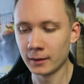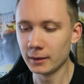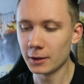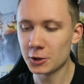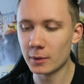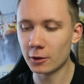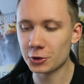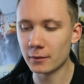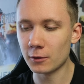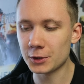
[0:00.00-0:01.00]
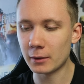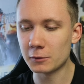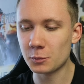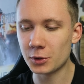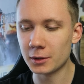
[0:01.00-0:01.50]
Ile Ciebie kosztował
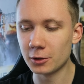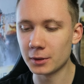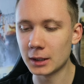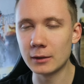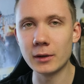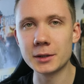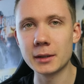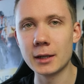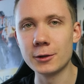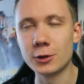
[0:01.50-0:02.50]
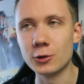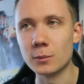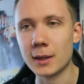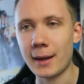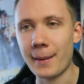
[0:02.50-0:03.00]
cały sprzęt do nagrywania na YouTube?